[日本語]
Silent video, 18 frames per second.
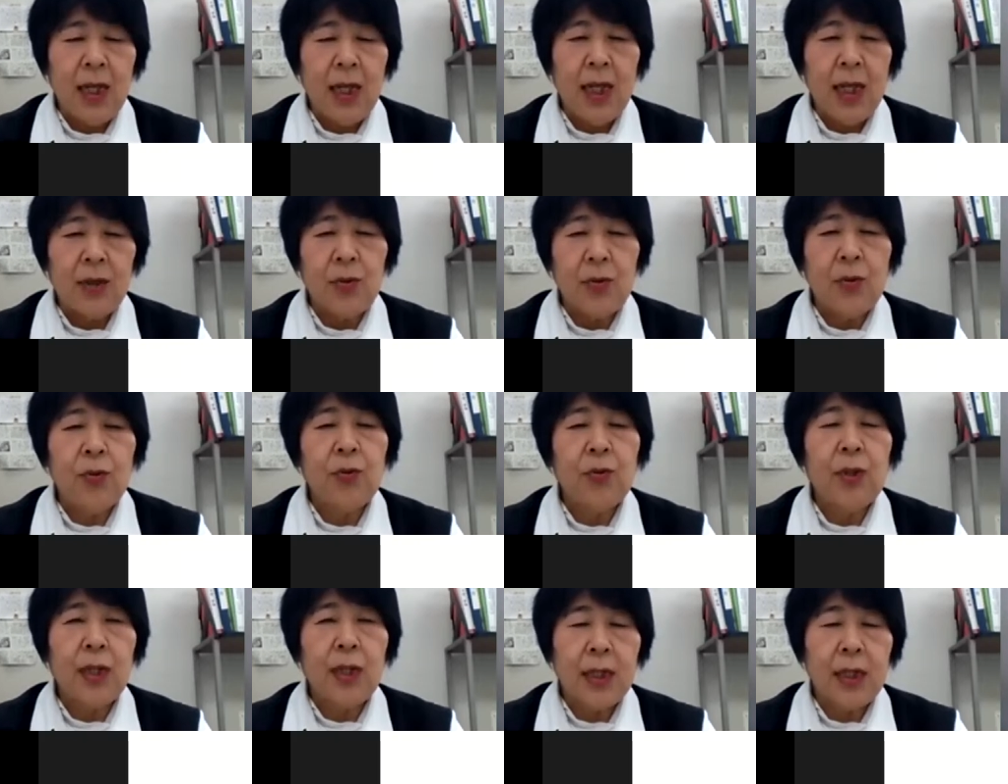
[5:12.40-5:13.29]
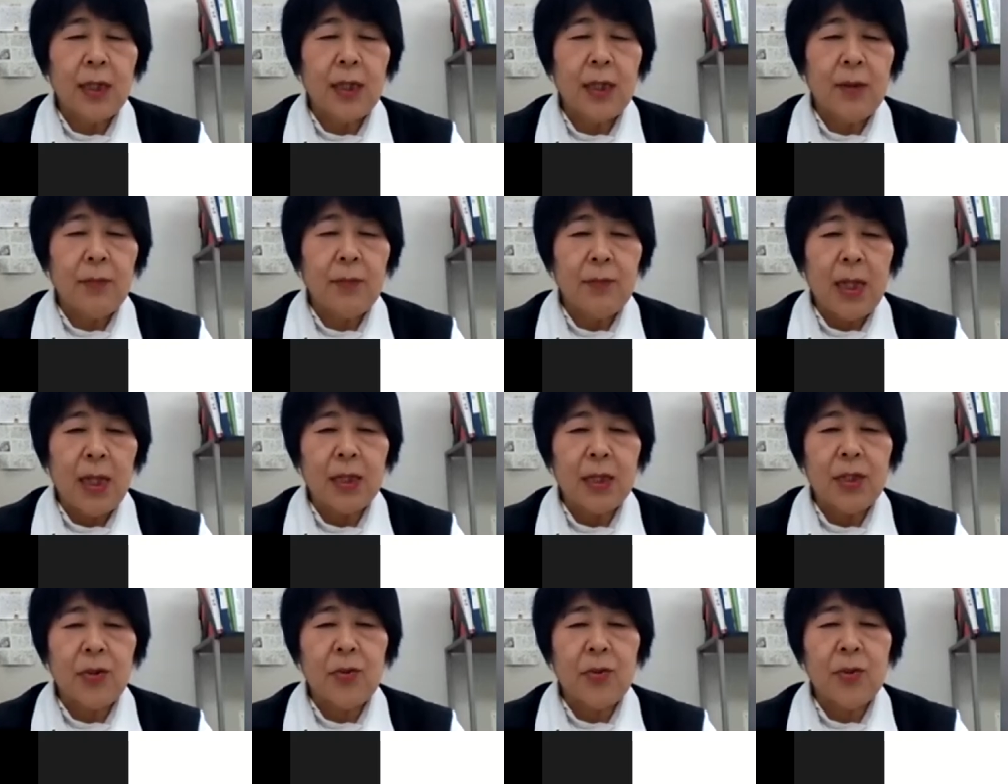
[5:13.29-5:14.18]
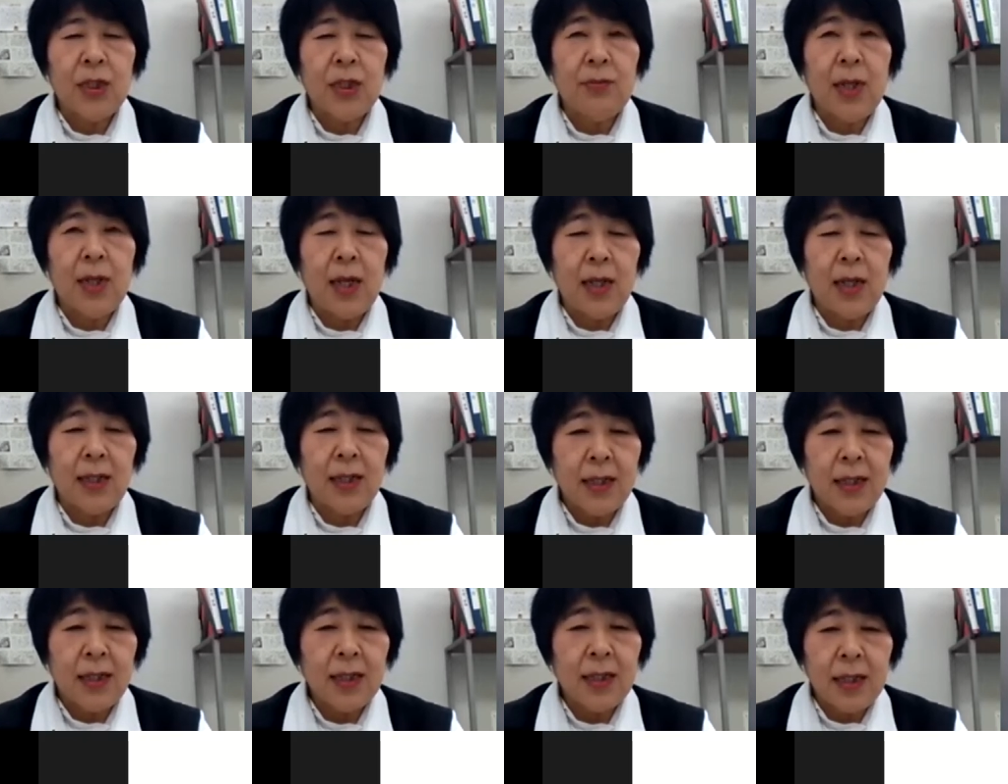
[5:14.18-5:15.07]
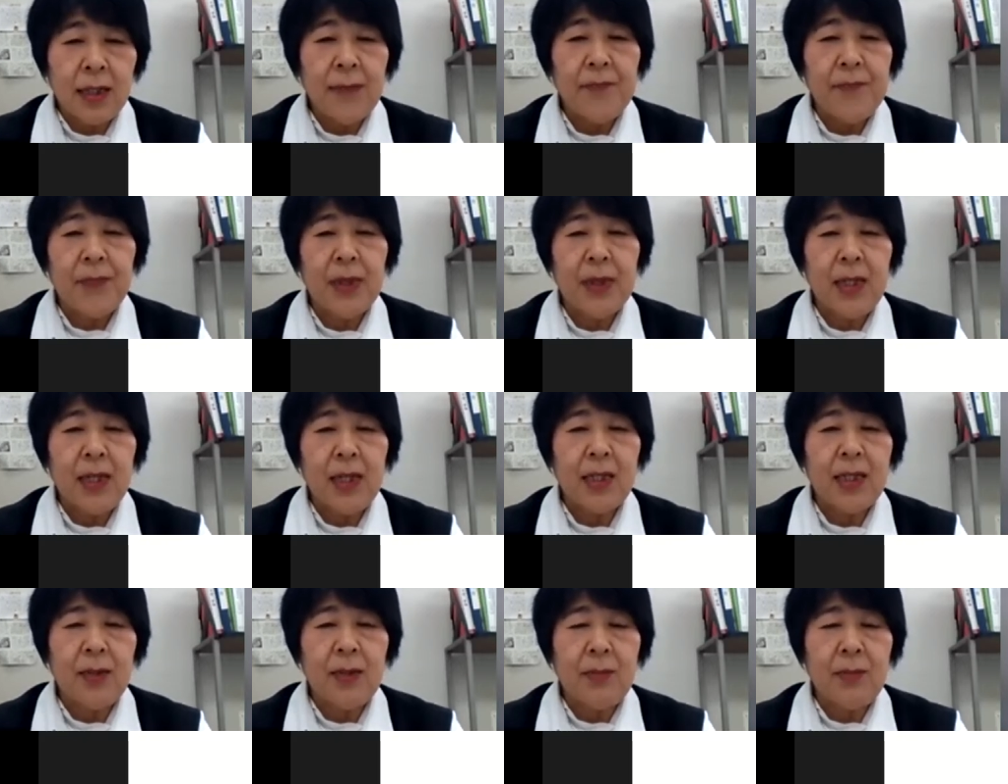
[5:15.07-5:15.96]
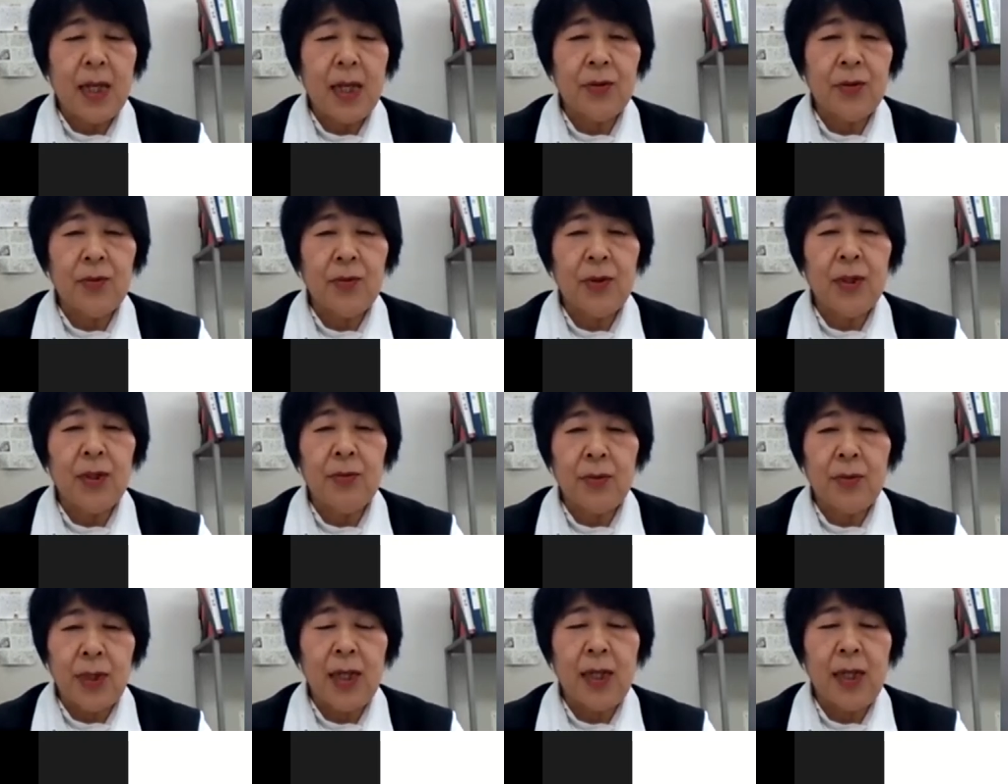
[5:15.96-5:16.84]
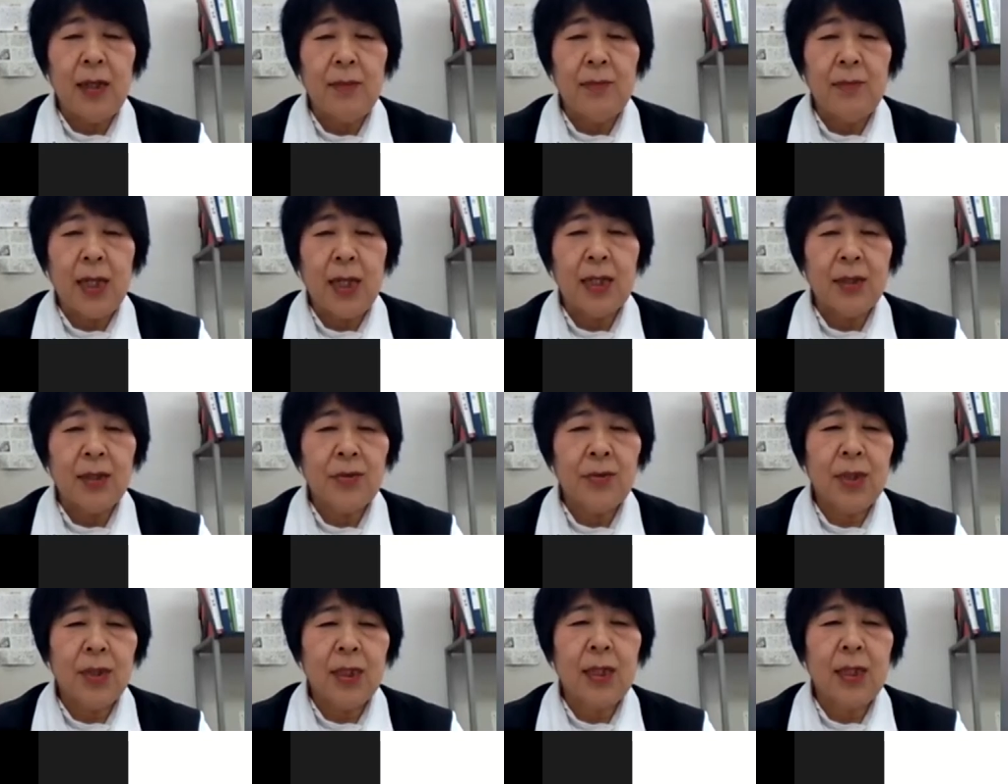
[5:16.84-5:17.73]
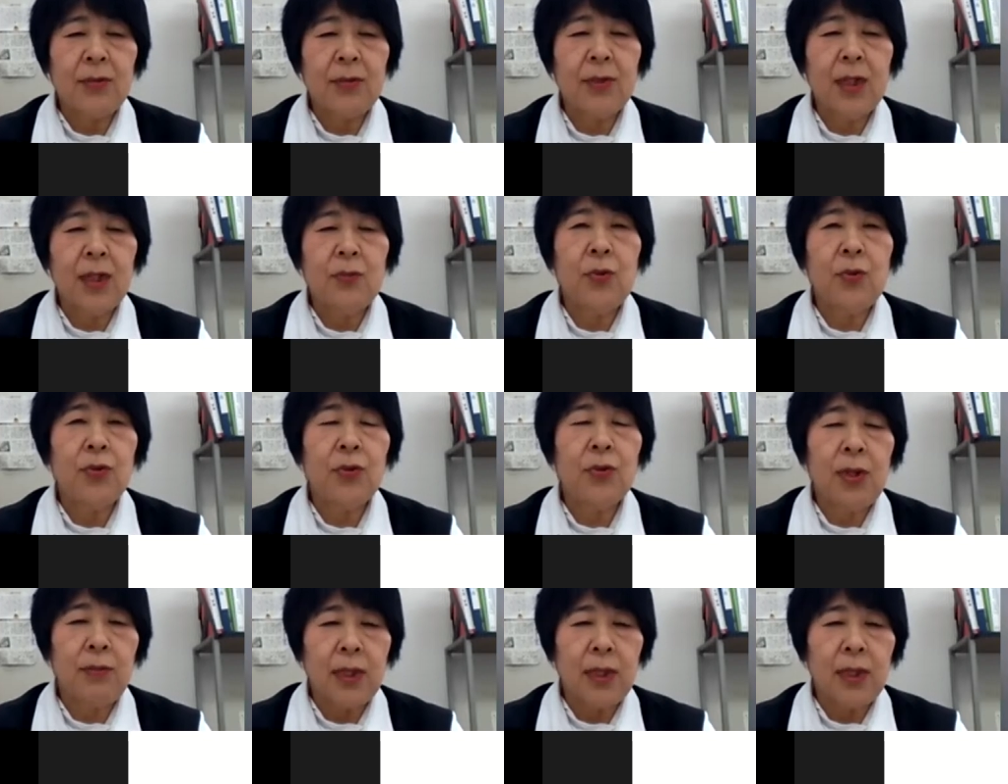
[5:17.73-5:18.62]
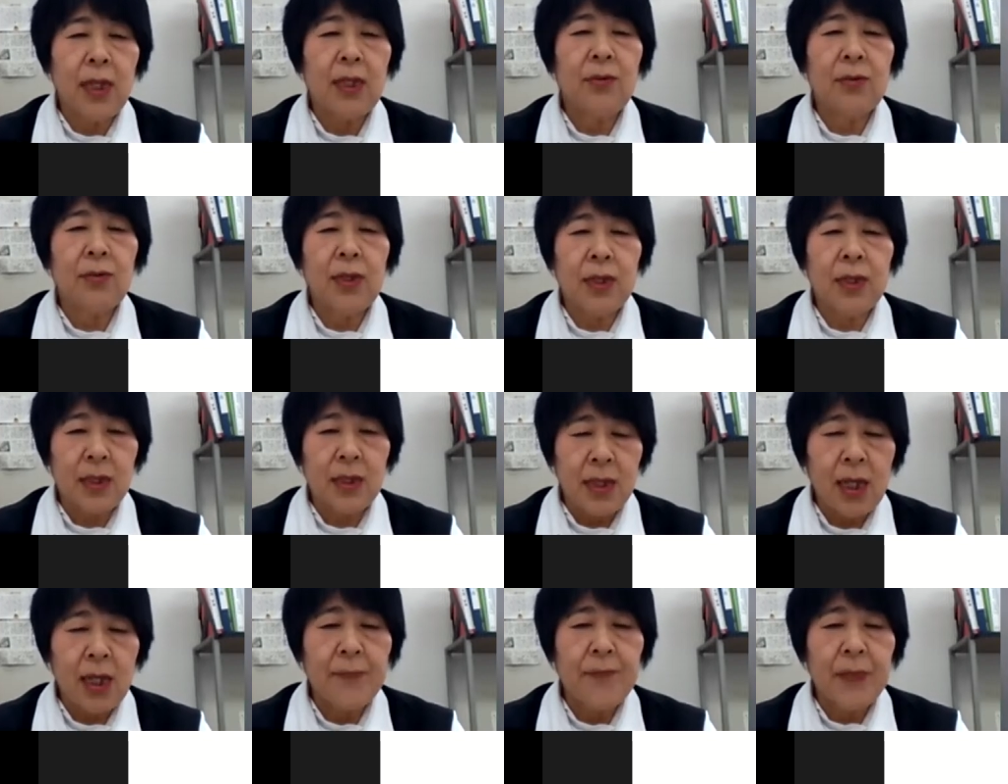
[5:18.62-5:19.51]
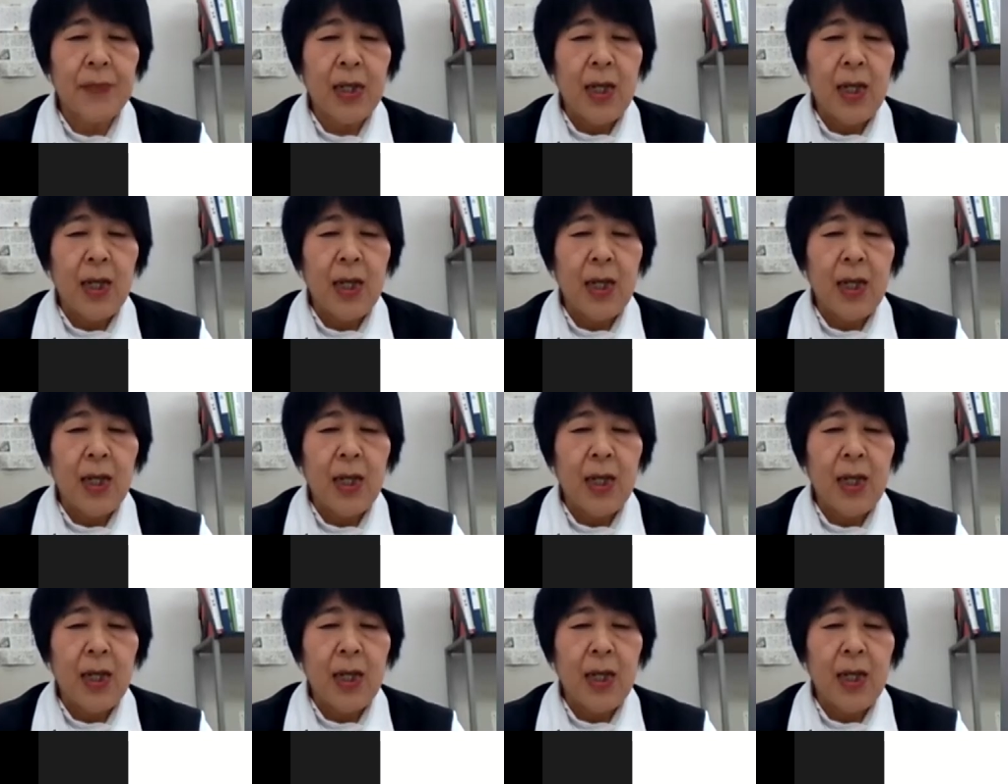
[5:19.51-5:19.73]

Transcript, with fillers: あの本来、まあ、使用時は1滴垂らせば良いので、まあ、すぐになくなるものではないのですが、